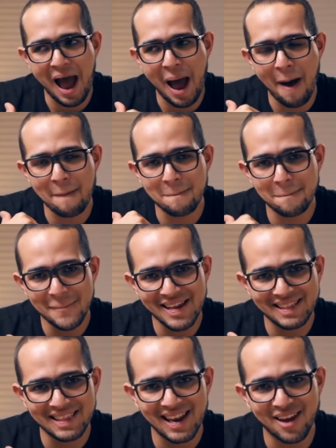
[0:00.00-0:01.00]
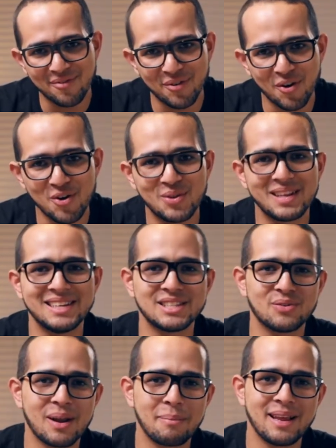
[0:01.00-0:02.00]
a mi teléfono y
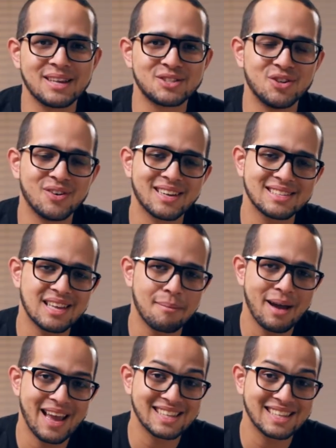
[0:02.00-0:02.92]
utilicé una aplicación que se llama